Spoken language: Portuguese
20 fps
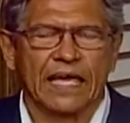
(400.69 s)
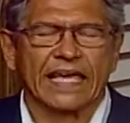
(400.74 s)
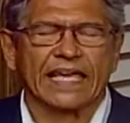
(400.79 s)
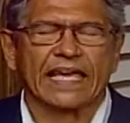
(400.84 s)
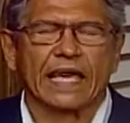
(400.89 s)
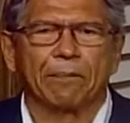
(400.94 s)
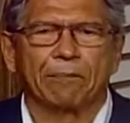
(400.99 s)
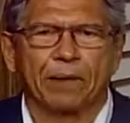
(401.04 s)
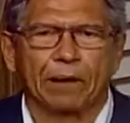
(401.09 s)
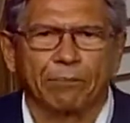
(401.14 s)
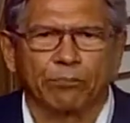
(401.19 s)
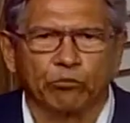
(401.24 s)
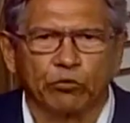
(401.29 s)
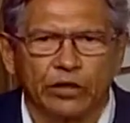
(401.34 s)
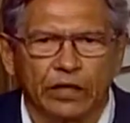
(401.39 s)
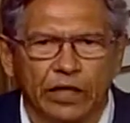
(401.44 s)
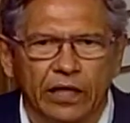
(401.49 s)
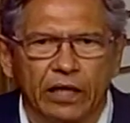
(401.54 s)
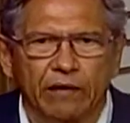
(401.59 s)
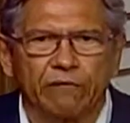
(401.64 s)
que é para
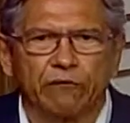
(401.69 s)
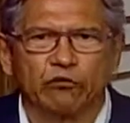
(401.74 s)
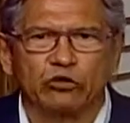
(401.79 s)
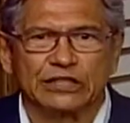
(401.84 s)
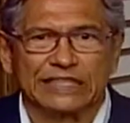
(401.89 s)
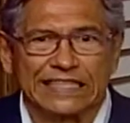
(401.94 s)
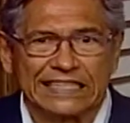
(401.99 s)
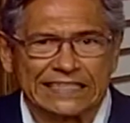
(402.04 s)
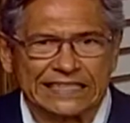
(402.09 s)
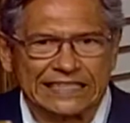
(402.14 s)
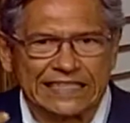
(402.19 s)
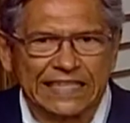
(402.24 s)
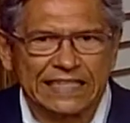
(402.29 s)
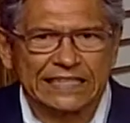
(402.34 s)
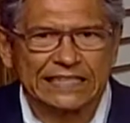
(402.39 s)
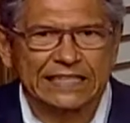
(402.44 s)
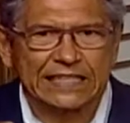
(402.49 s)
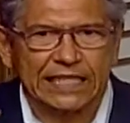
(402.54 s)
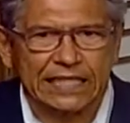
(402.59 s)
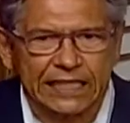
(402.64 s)
poder você ter
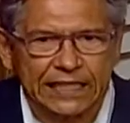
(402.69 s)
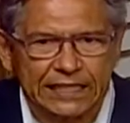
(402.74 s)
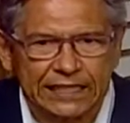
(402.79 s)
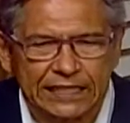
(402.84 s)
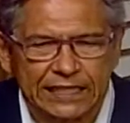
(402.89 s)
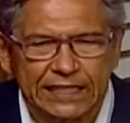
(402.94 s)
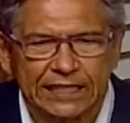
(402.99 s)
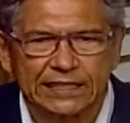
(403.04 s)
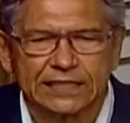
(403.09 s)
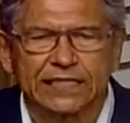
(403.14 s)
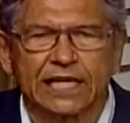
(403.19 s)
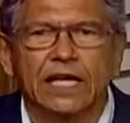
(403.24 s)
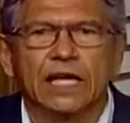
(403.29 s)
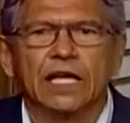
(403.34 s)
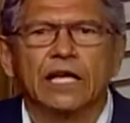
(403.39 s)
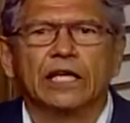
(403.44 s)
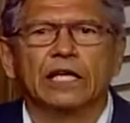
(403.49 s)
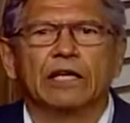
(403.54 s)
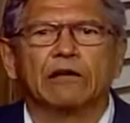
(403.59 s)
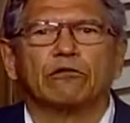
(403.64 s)
certeza
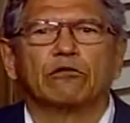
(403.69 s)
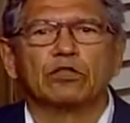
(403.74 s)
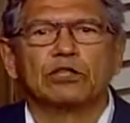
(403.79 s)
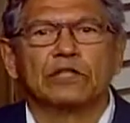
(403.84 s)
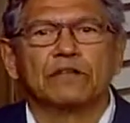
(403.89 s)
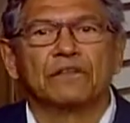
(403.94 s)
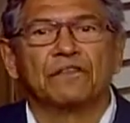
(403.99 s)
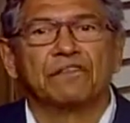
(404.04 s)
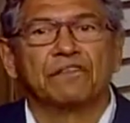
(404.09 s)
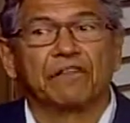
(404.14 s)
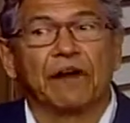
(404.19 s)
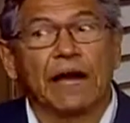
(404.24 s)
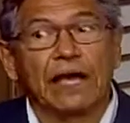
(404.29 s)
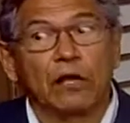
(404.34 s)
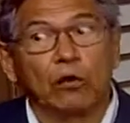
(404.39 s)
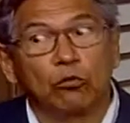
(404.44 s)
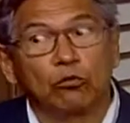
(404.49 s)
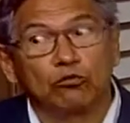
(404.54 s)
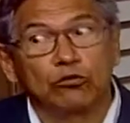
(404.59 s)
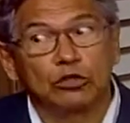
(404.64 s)
que você vai
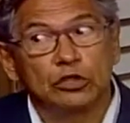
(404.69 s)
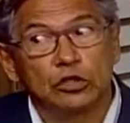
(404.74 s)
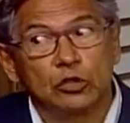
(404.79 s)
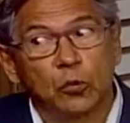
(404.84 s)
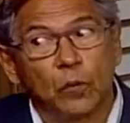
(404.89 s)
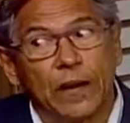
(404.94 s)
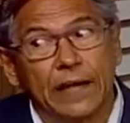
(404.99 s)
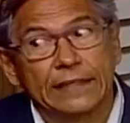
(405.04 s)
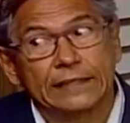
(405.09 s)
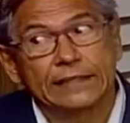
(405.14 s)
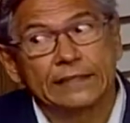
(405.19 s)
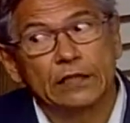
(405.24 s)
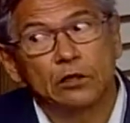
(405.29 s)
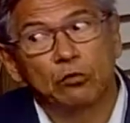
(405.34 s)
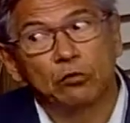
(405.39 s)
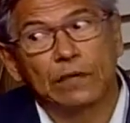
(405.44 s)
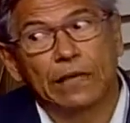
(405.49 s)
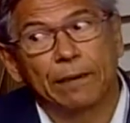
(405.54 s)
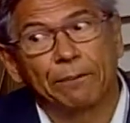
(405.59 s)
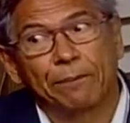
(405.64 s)
continuar
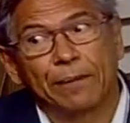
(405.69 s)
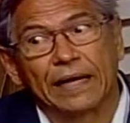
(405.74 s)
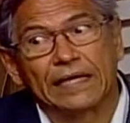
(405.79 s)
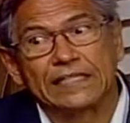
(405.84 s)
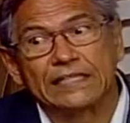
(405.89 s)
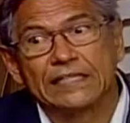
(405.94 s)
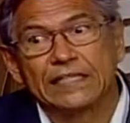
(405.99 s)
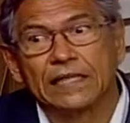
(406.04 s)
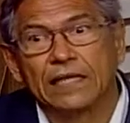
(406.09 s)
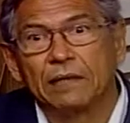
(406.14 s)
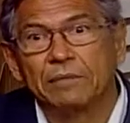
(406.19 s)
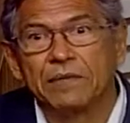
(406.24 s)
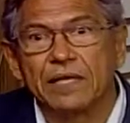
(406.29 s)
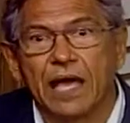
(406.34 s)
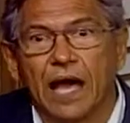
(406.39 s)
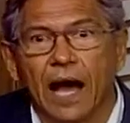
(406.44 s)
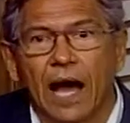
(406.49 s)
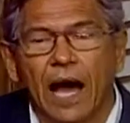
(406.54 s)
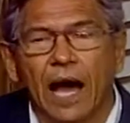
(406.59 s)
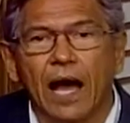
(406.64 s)
sendo capaz de
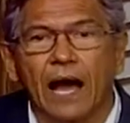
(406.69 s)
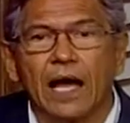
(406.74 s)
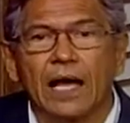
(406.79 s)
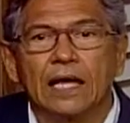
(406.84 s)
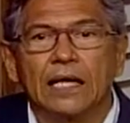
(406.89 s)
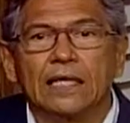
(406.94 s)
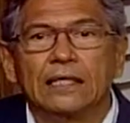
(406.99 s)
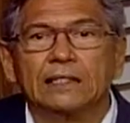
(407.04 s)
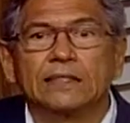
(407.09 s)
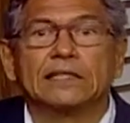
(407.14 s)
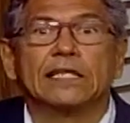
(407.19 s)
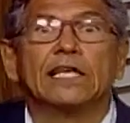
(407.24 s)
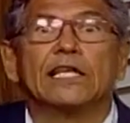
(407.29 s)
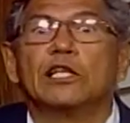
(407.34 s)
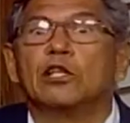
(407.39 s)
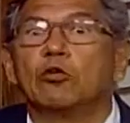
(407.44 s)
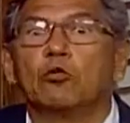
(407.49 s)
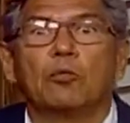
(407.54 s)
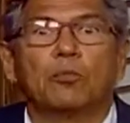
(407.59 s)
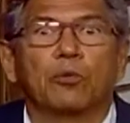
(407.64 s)
caminhar sem
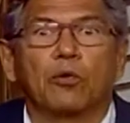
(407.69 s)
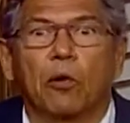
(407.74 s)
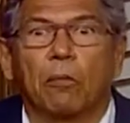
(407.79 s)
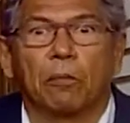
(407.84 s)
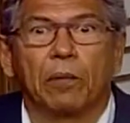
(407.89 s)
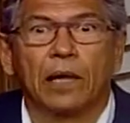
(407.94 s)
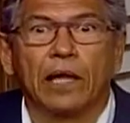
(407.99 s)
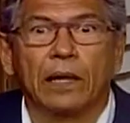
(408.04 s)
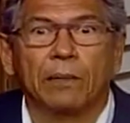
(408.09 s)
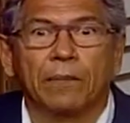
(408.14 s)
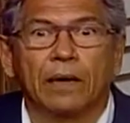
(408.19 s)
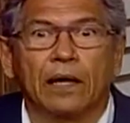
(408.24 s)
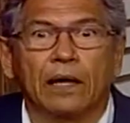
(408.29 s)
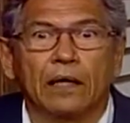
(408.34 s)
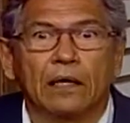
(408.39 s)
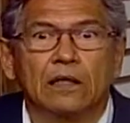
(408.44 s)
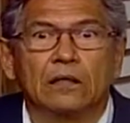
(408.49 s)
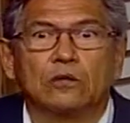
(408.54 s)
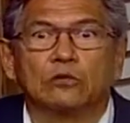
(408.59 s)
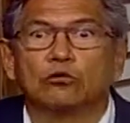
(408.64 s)
nenhum problema
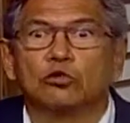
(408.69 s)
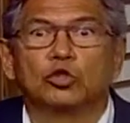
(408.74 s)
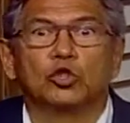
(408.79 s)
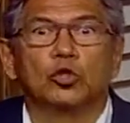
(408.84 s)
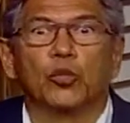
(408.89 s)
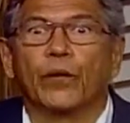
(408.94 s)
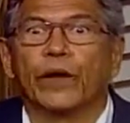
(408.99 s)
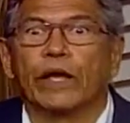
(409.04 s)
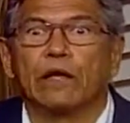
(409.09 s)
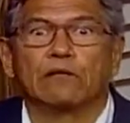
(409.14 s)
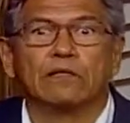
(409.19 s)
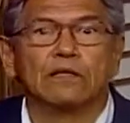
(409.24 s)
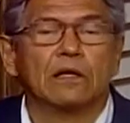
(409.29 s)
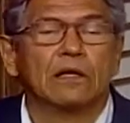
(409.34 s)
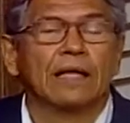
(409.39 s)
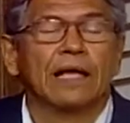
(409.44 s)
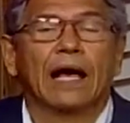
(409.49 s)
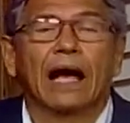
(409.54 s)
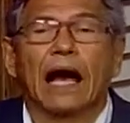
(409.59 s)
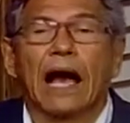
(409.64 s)
nos joelhos
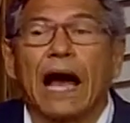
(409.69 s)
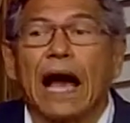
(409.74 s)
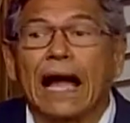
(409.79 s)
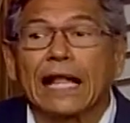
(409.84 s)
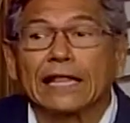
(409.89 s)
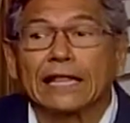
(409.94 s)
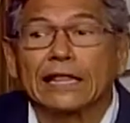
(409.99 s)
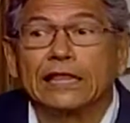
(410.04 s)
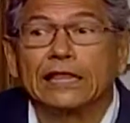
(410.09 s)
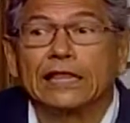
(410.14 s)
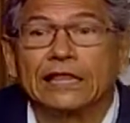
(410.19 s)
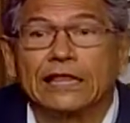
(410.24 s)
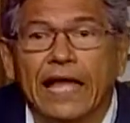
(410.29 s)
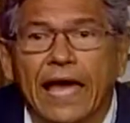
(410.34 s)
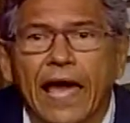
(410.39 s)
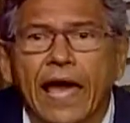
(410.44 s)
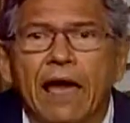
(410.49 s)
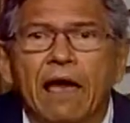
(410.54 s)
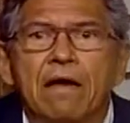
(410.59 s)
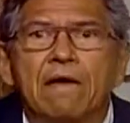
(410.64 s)

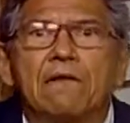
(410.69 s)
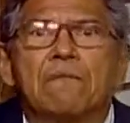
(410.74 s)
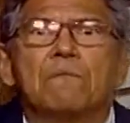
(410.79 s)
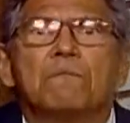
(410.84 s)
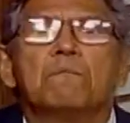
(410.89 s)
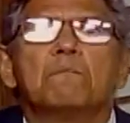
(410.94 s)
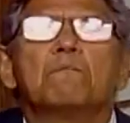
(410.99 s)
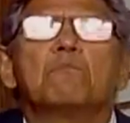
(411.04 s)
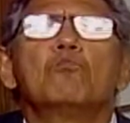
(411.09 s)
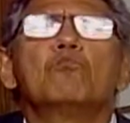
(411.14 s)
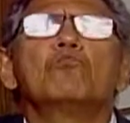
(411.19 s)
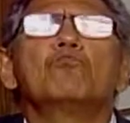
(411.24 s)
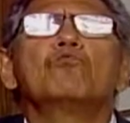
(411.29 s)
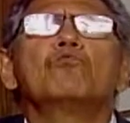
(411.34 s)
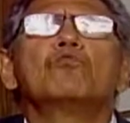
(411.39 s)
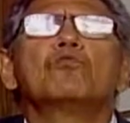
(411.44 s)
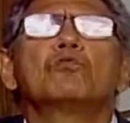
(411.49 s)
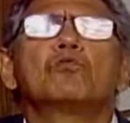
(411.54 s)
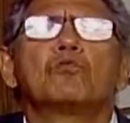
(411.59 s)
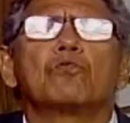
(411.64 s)
até
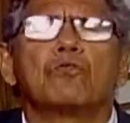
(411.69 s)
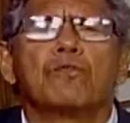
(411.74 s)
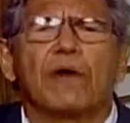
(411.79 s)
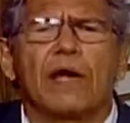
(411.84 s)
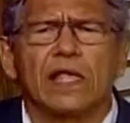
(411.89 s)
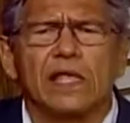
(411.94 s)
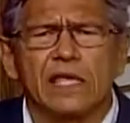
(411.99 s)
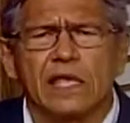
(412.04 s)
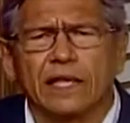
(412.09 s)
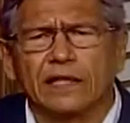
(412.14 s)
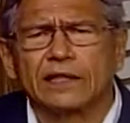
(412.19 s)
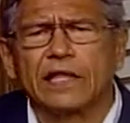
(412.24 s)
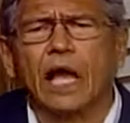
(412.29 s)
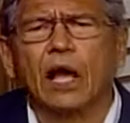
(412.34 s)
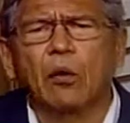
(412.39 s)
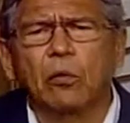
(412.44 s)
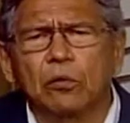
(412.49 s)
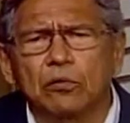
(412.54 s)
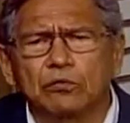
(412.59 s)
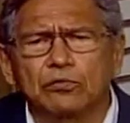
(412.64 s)
muito velhinha, até
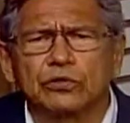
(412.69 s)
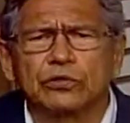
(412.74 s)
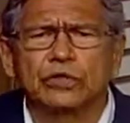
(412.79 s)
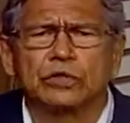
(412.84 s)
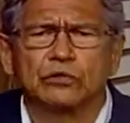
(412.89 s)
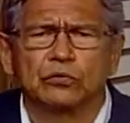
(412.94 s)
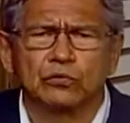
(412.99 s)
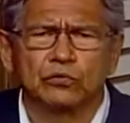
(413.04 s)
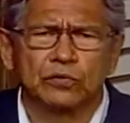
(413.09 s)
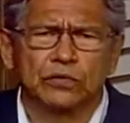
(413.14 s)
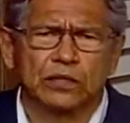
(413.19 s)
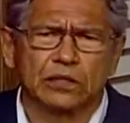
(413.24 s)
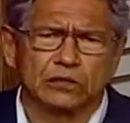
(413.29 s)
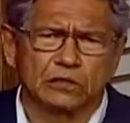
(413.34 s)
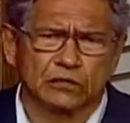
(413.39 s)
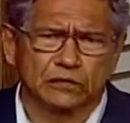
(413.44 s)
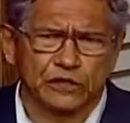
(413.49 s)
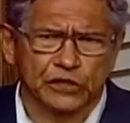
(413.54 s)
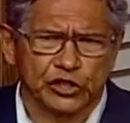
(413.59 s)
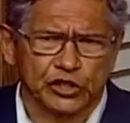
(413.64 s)
quando Jesus
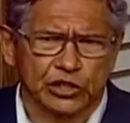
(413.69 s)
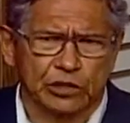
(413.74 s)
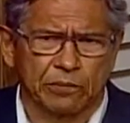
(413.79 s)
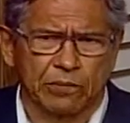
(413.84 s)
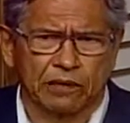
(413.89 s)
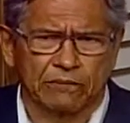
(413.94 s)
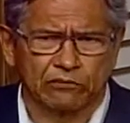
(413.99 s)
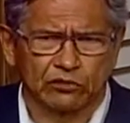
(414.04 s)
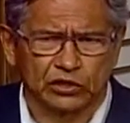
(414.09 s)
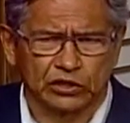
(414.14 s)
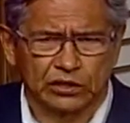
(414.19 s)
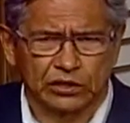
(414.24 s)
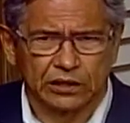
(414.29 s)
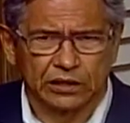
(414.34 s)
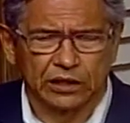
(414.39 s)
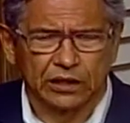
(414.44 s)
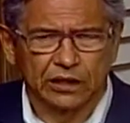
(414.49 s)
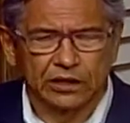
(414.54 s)
resolver chamar você.